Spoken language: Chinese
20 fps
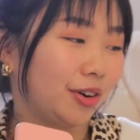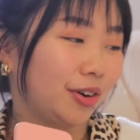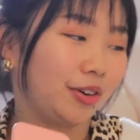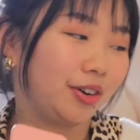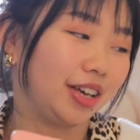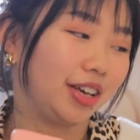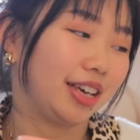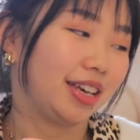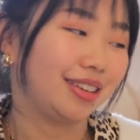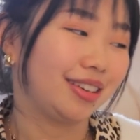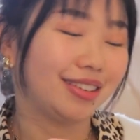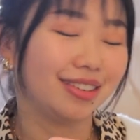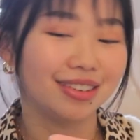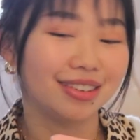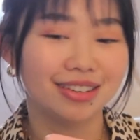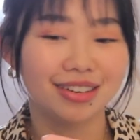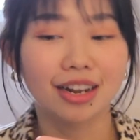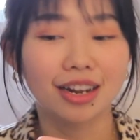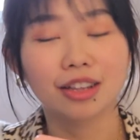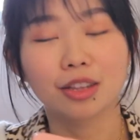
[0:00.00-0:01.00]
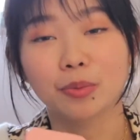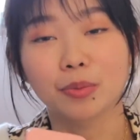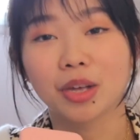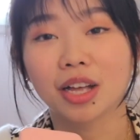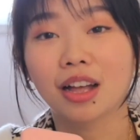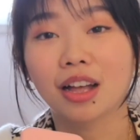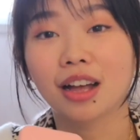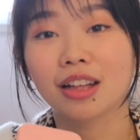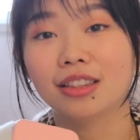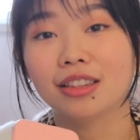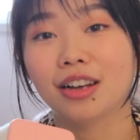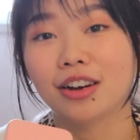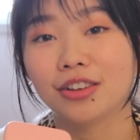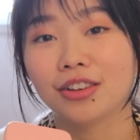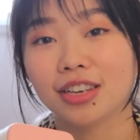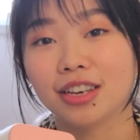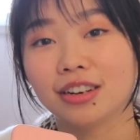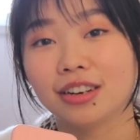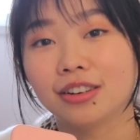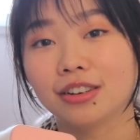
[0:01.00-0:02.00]
会让你们看
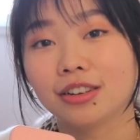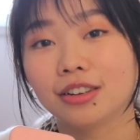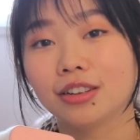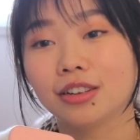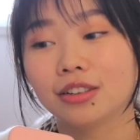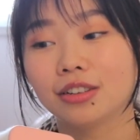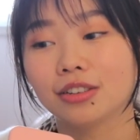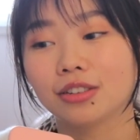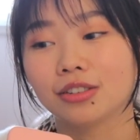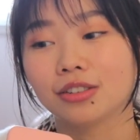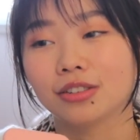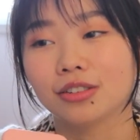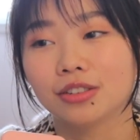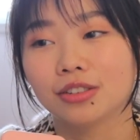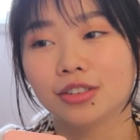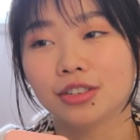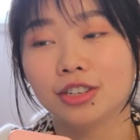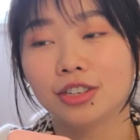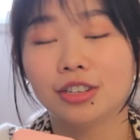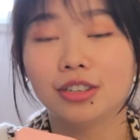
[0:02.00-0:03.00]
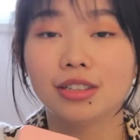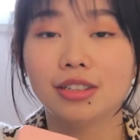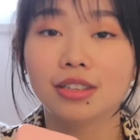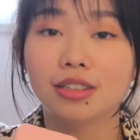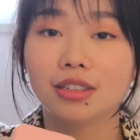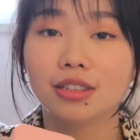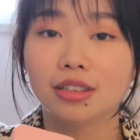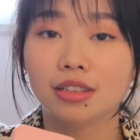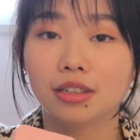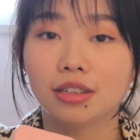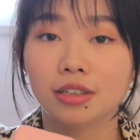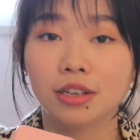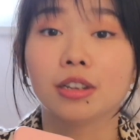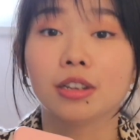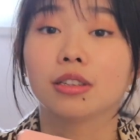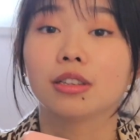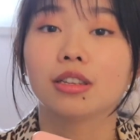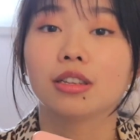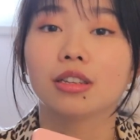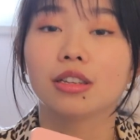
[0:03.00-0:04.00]
到一个更深
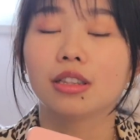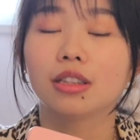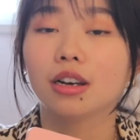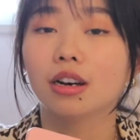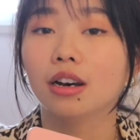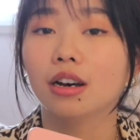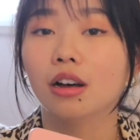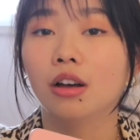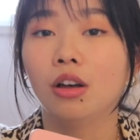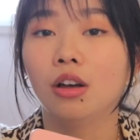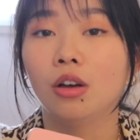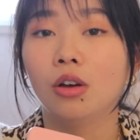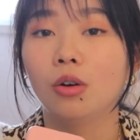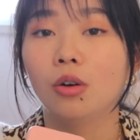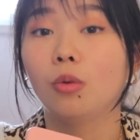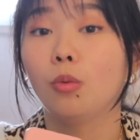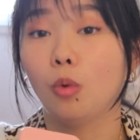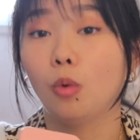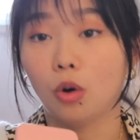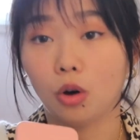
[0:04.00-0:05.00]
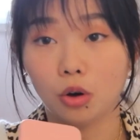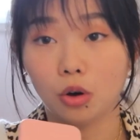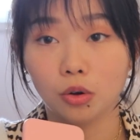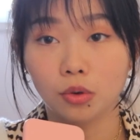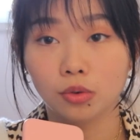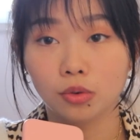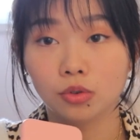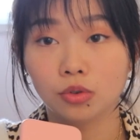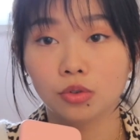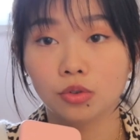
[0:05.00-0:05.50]
层次的我，